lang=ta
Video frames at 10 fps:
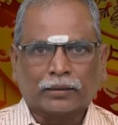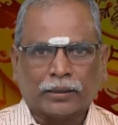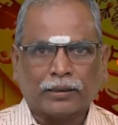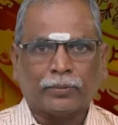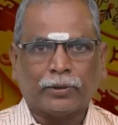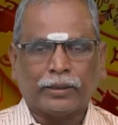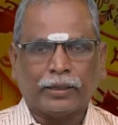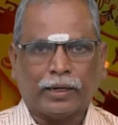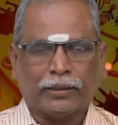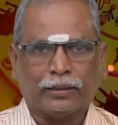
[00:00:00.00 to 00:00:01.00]

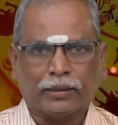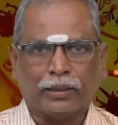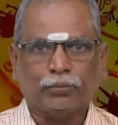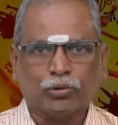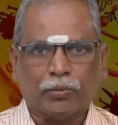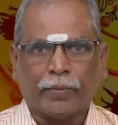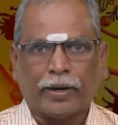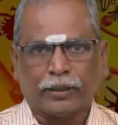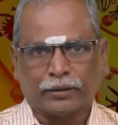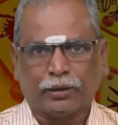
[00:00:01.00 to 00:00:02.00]
சந்திரபகவானுடைய ஆசியினாலும்
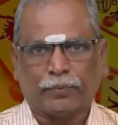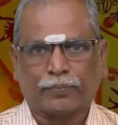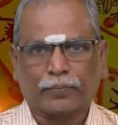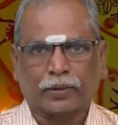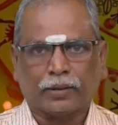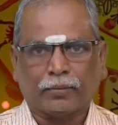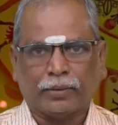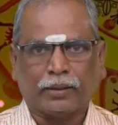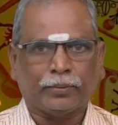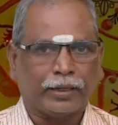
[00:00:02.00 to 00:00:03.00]
சுபமாக செல்லும்
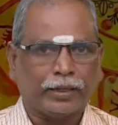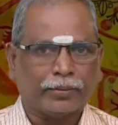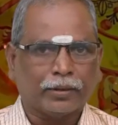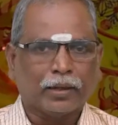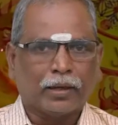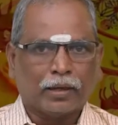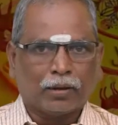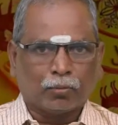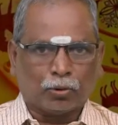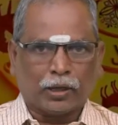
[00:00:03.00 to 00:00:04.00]
மிகன்பர்களே
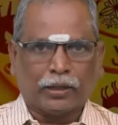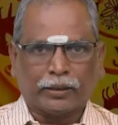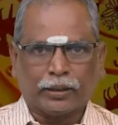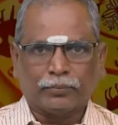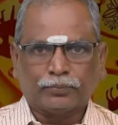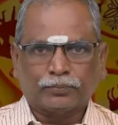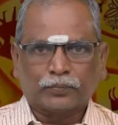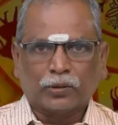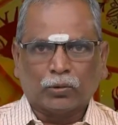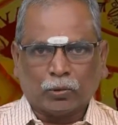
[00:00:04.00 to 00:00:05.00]
பொருளாதாரம்
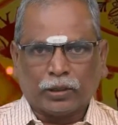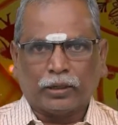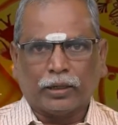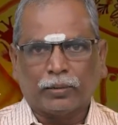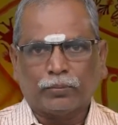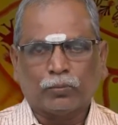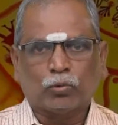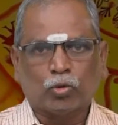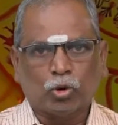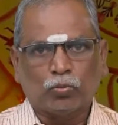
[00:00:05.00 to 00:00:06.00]
உடல்நலம்
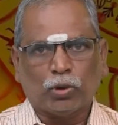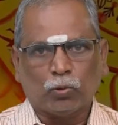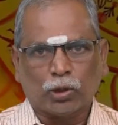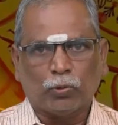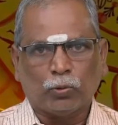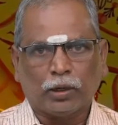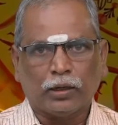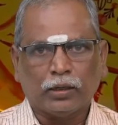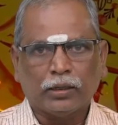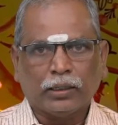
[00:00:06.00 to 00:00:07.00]
குடும்ப
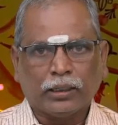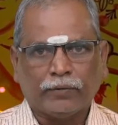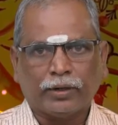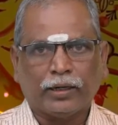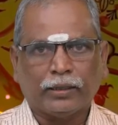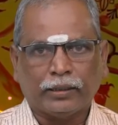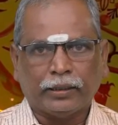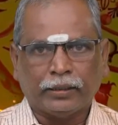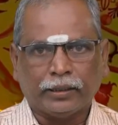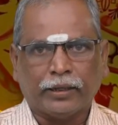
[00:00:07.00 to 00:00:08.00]
உறவுகள் இவைகள்
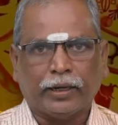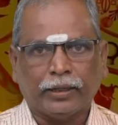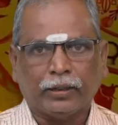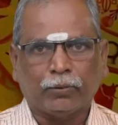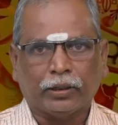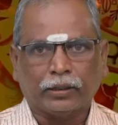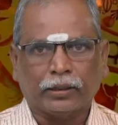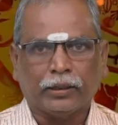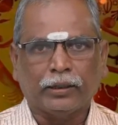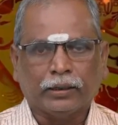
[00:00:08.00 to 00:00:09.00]
இந்த நாளில்
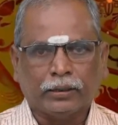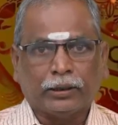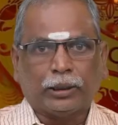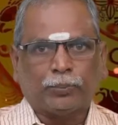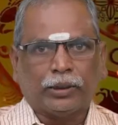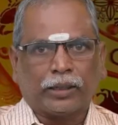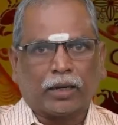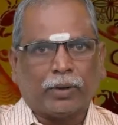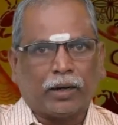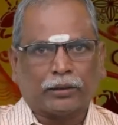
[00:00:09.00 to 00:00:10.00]
உங்களுக்கு
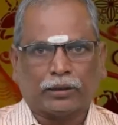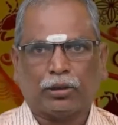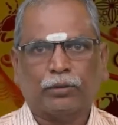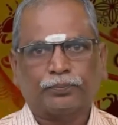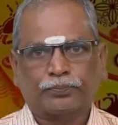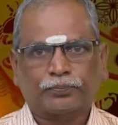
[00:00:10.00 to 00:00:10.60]
திருப்திகரமாக செல்லும்